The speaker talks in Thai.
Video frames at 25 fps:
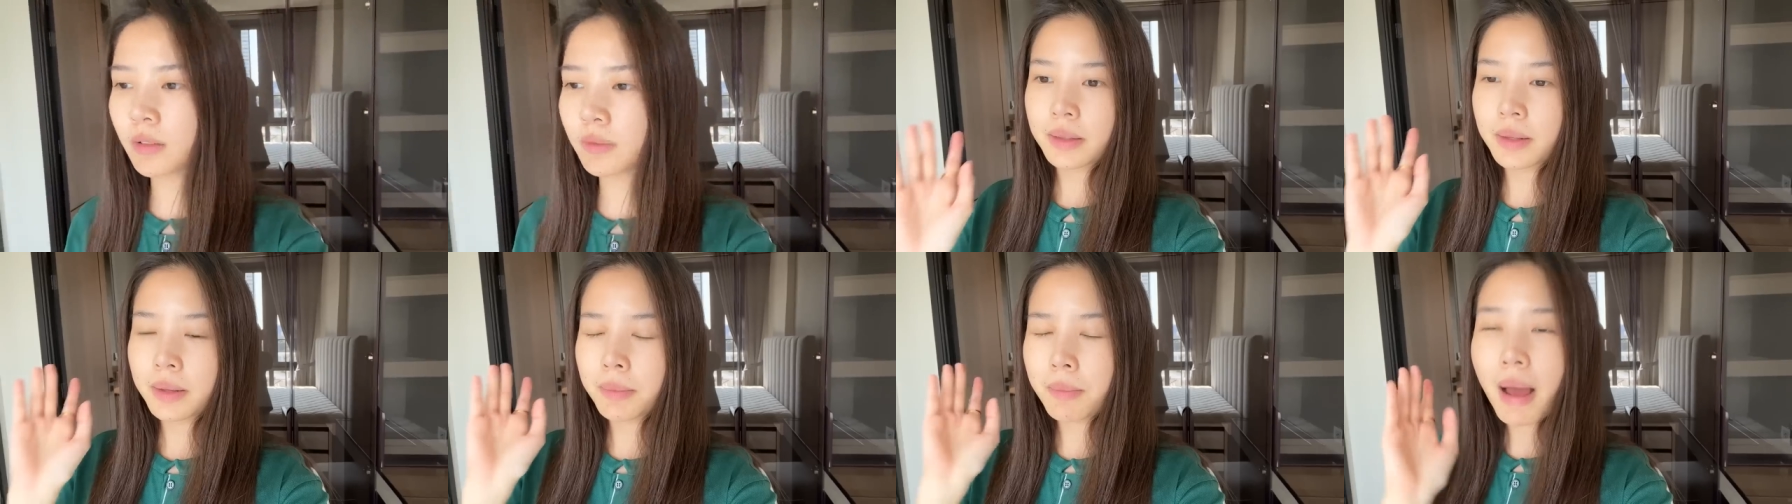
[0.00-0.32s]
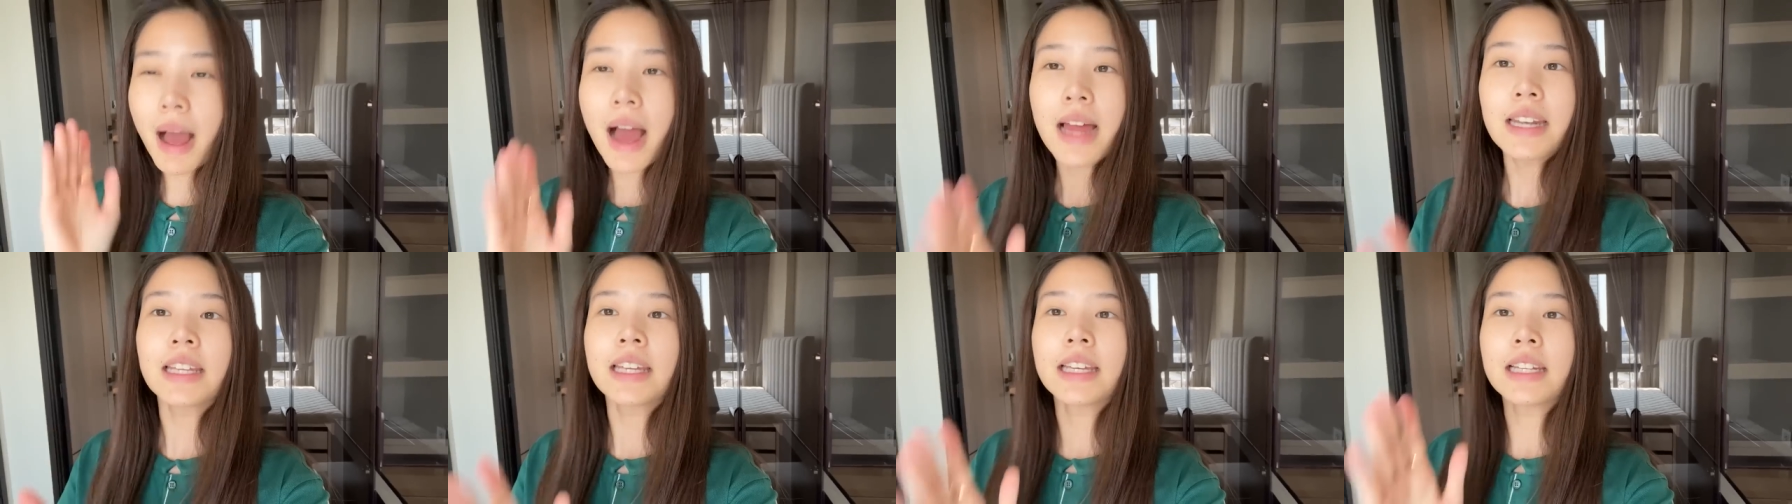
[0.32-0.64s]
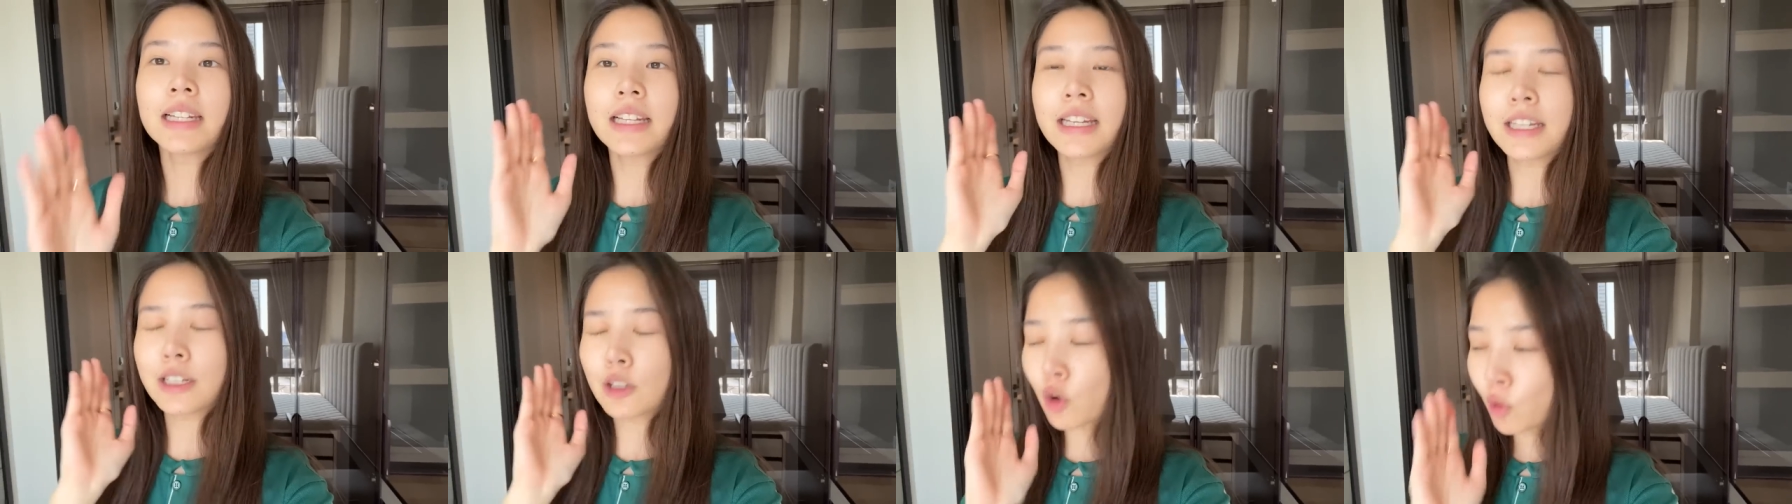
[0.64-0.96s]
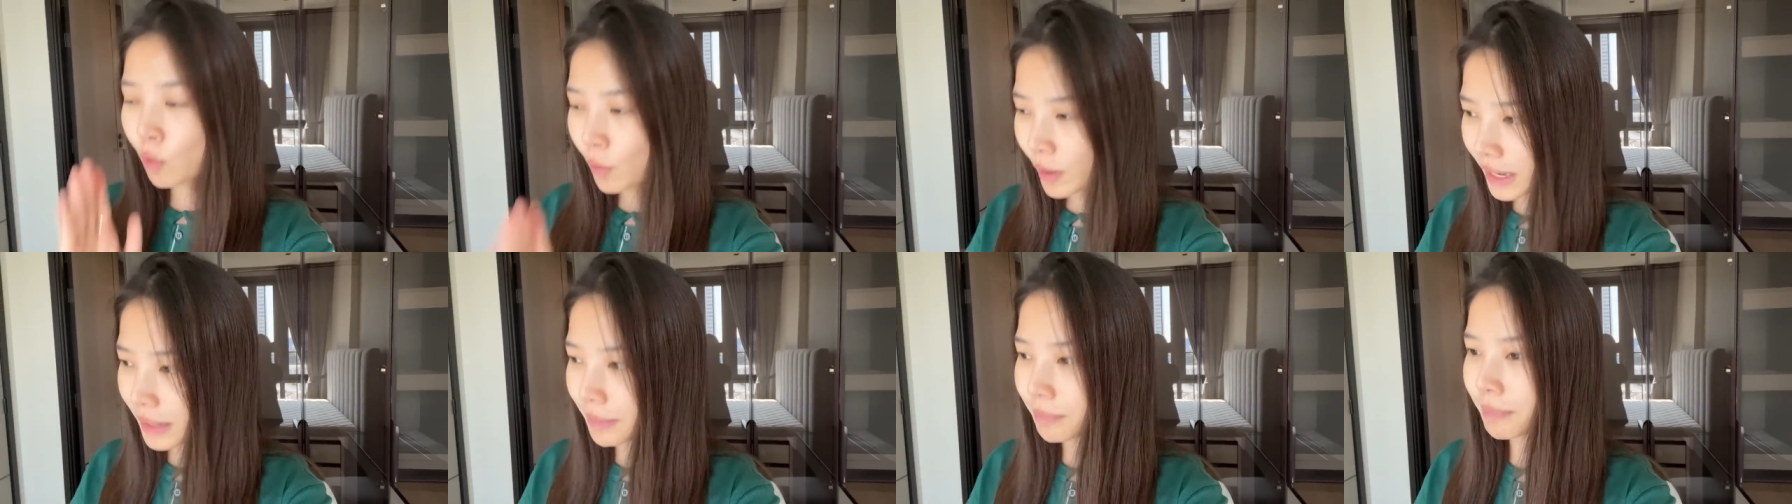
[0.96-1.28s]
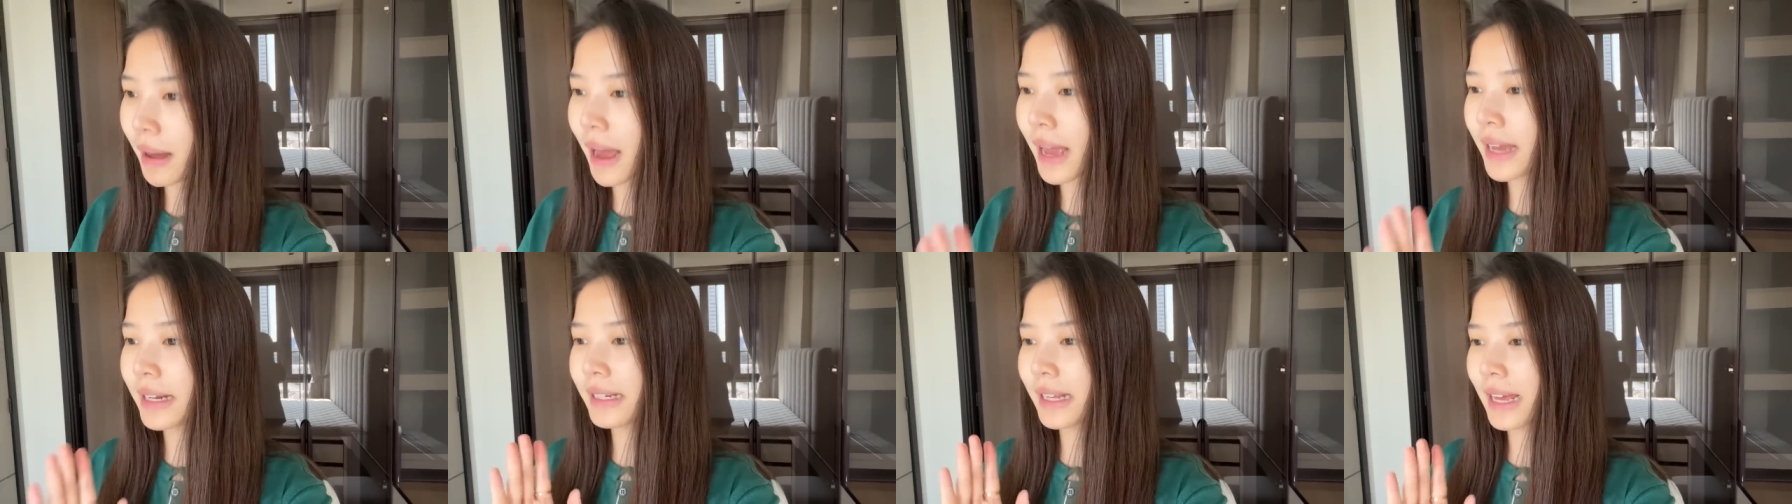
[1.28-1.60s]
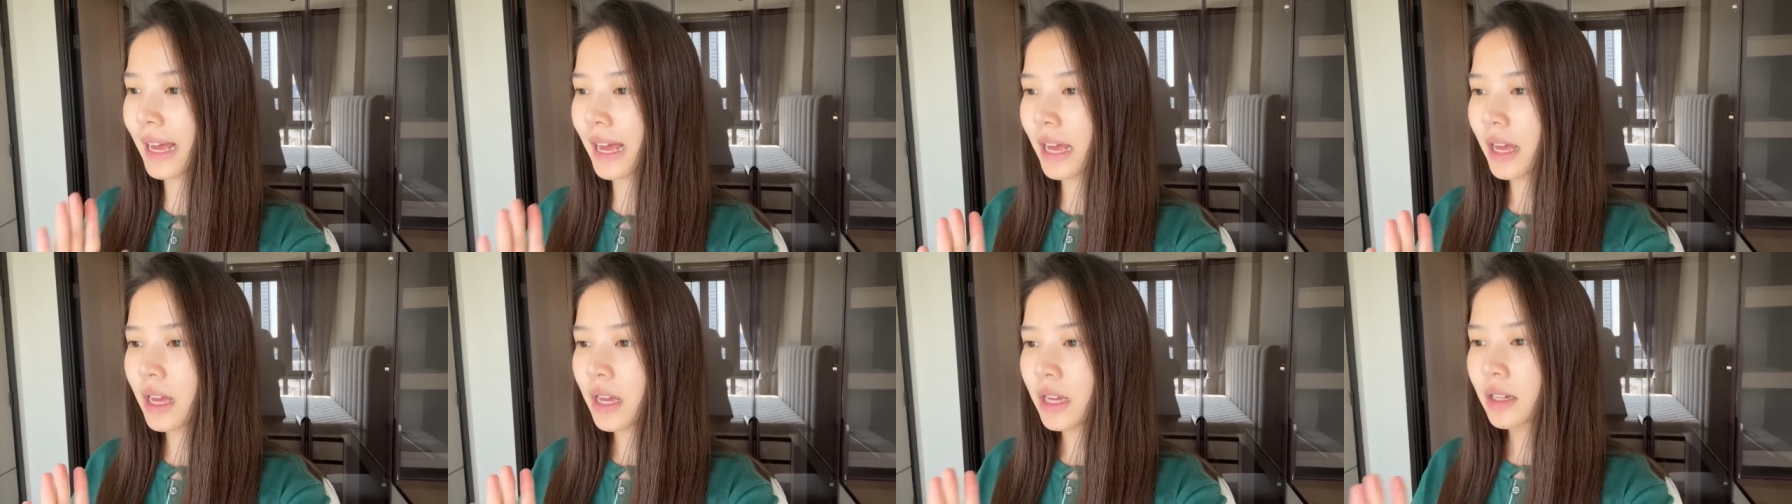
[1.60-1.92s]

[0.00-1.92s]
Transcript: ที่บ้านที่รีโนเวทไปเนี่ย